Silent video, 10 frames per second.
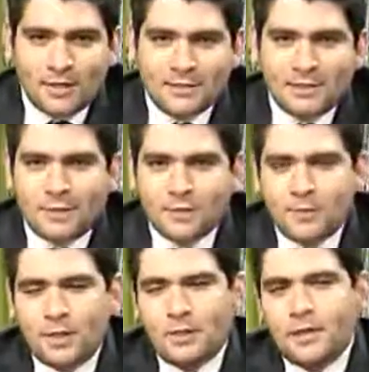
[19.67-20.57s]
que se
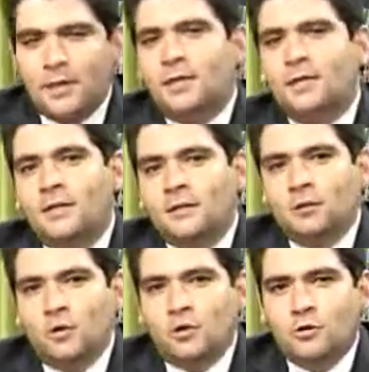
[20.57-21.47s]
transmite
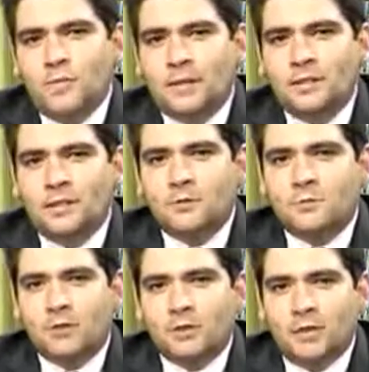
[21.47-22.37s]
todos los
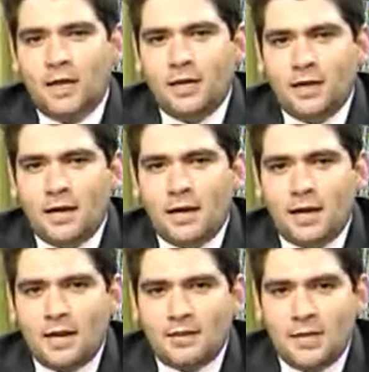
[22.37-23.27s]
martes por TEN
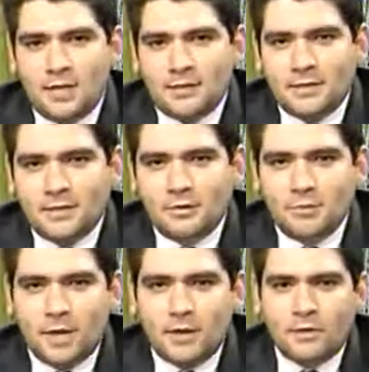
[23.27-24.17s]
Canal 10 y
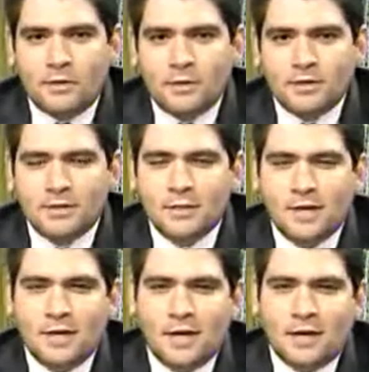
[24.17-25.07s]
los miércoles